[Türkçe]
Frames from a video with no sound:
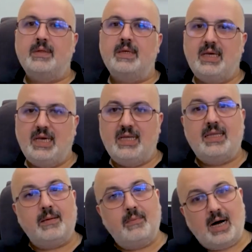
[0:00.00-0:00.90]

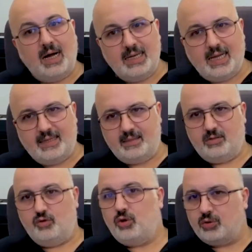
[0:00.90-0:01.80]
ihtimalen
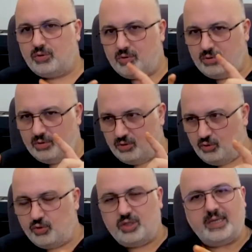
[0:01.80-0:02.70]
çok
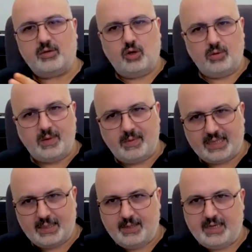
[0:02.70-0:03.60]
yüksek
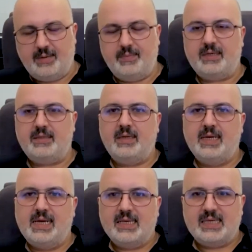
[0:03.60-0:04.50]
görmemekle beraber
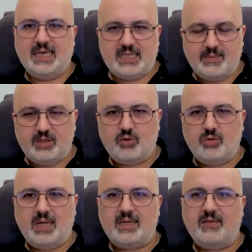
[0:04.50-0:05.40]
geçtiğimiz
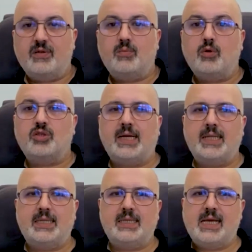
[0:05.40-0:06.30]
günlerde futbol
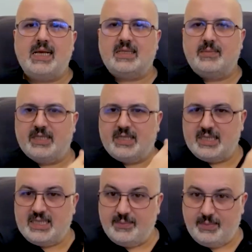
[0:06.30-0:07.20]
sahalarına yansıması
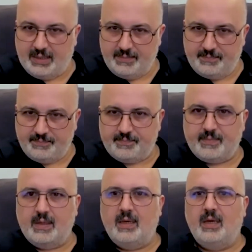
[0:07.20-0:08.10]
gibi
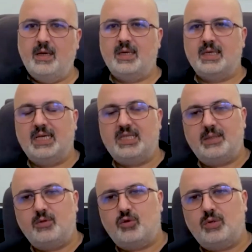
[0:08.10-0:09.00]

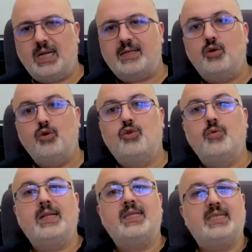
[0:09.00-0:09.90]
geçtiğimiz günlerde
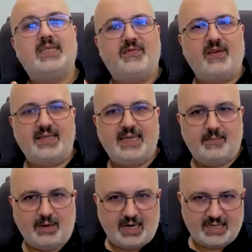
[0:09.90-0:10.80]
hükümet istifa
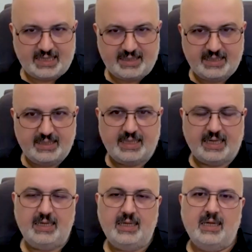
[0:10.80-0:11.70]
diye bağıranların
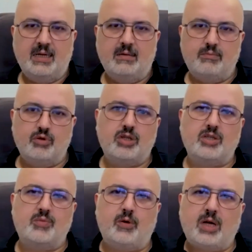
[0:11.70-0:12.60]
da Bursa
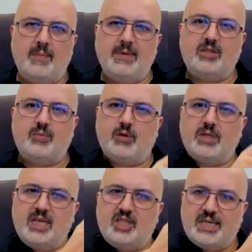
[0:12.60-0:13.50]
Spor, Ahmet
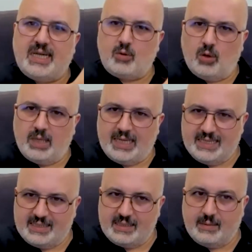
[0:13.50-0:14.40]
Spor'da yaşanan
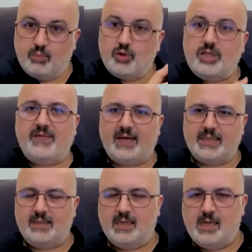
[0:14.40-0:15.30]
olayların da bu
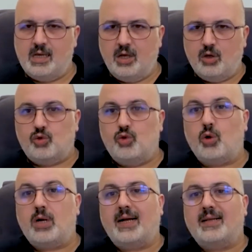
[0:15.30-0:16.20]
sefer
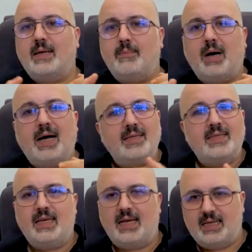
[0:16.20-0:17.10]
sokakta bazı
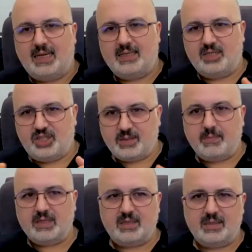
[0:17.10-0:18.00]
yerlerde
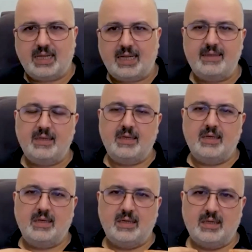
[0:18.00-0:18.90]
çıkmasından
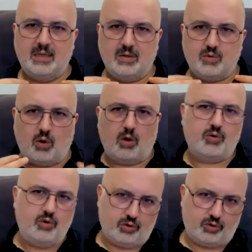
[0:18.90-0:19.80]

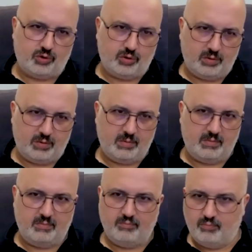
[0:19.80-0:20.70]
korkuyoruz.
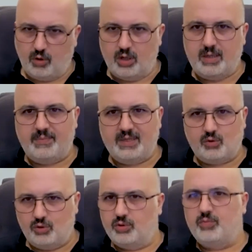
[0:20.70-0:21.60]
Böyle bir
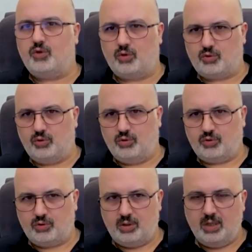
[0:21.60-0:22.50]
durum söz
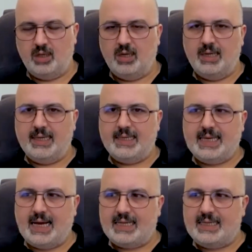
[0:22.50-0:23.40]
konusu.
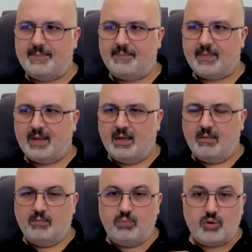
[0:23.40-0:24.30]
Yani
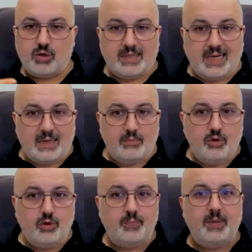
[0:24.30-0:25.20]
bu kadar
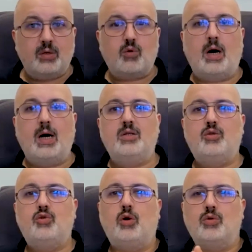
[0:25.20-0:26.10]
büyük bir
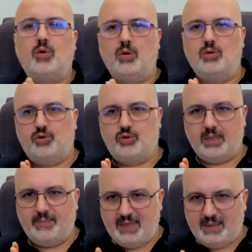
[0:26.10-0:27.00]
koalisyon
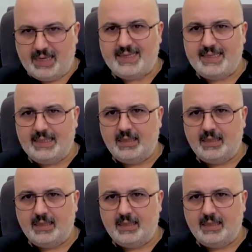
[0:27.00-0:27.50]
oluşturabilmek